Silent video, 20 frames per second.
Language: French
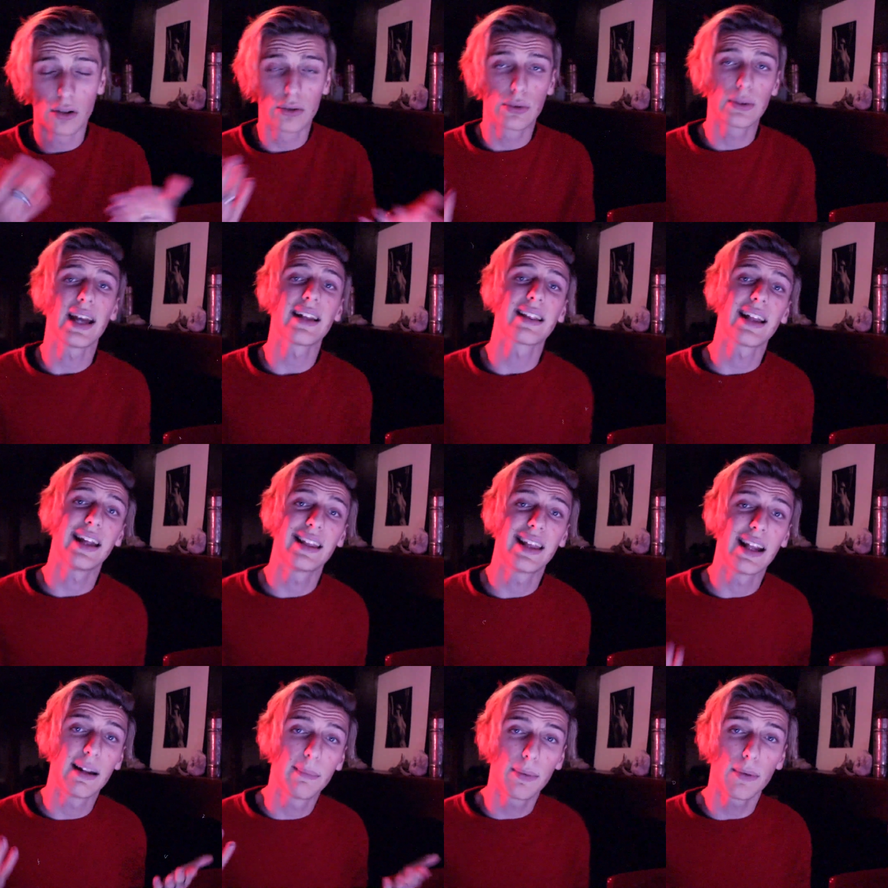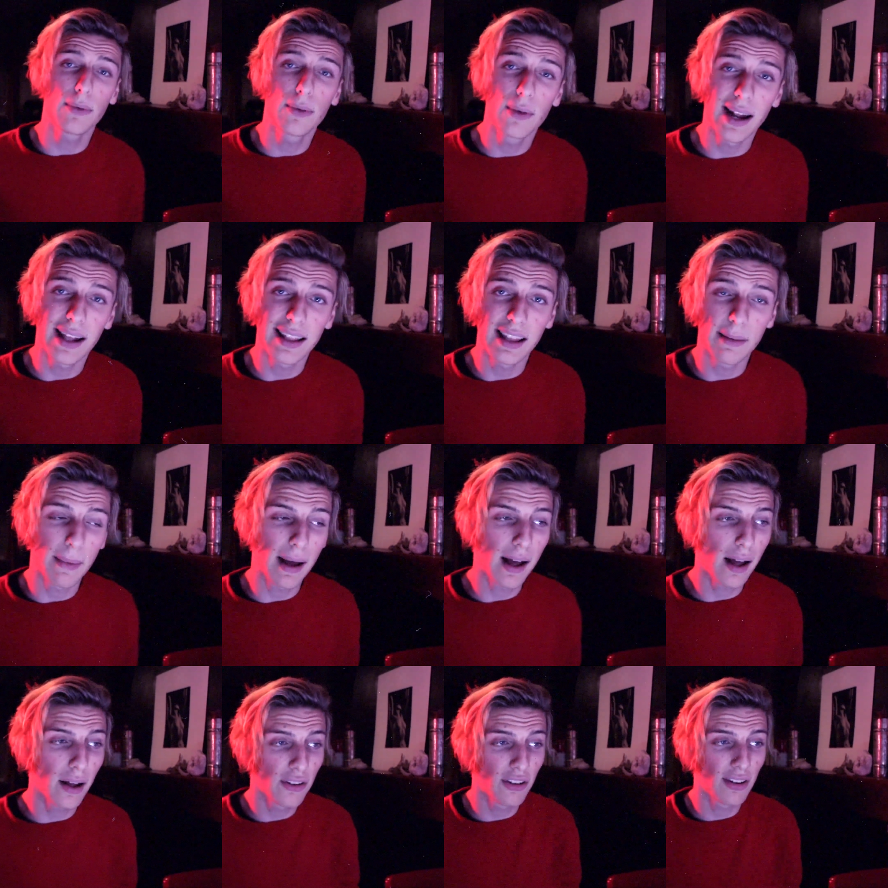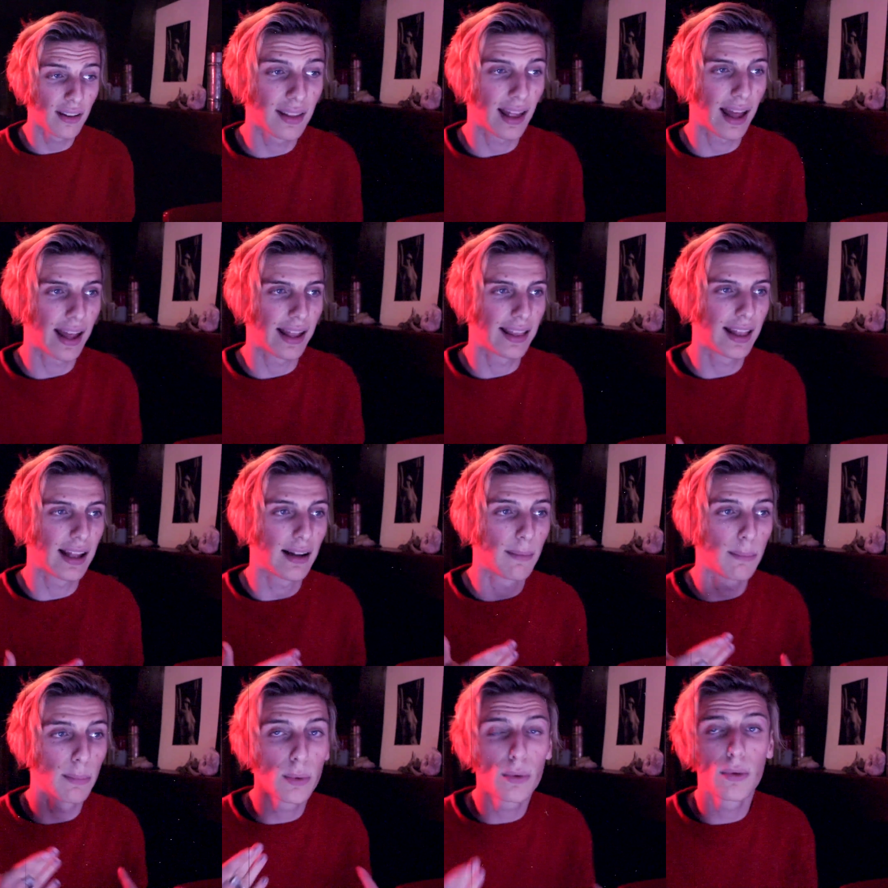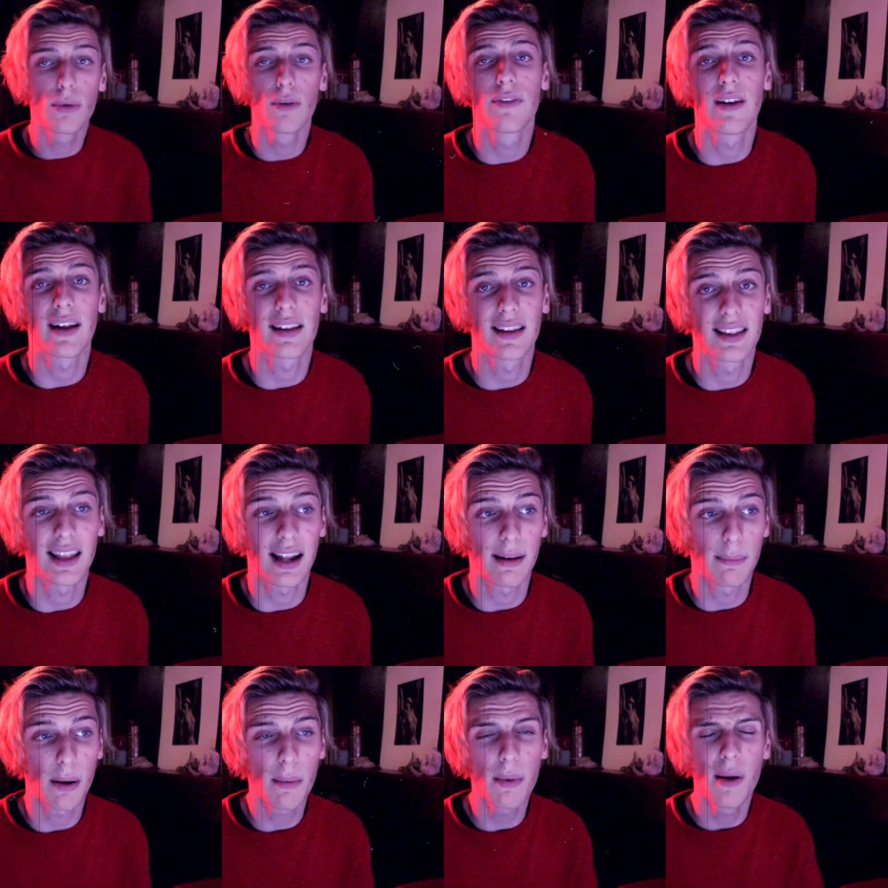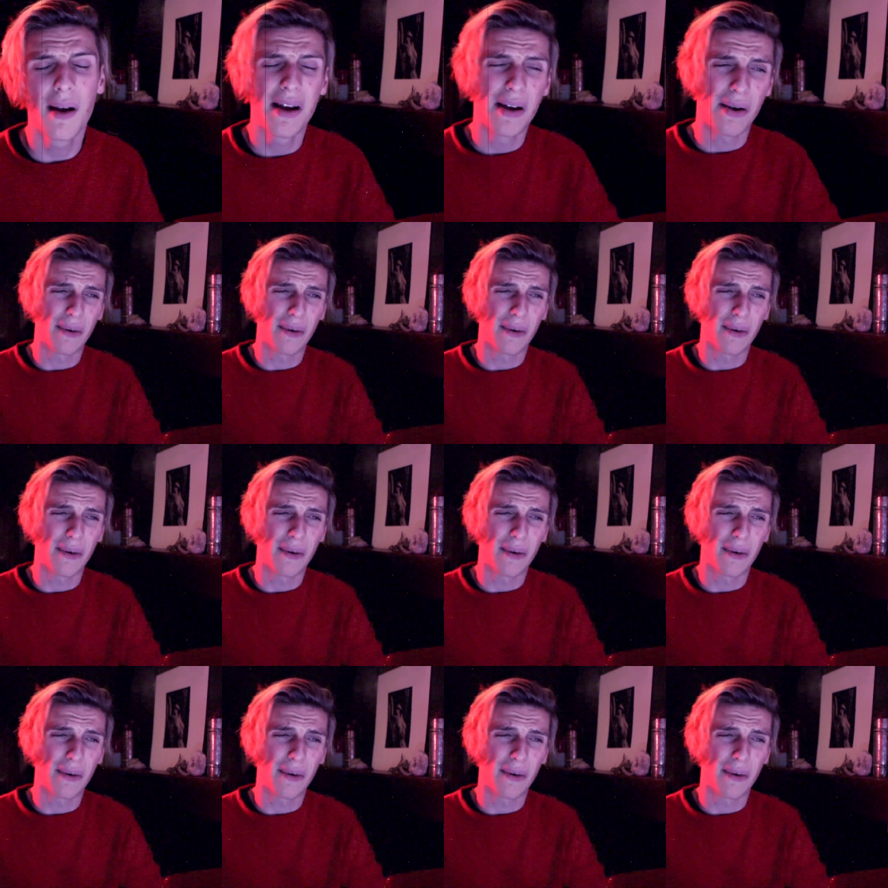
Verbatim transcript: En tout cas, ça a été le but de la démarche, ça a été le but de faire cet album.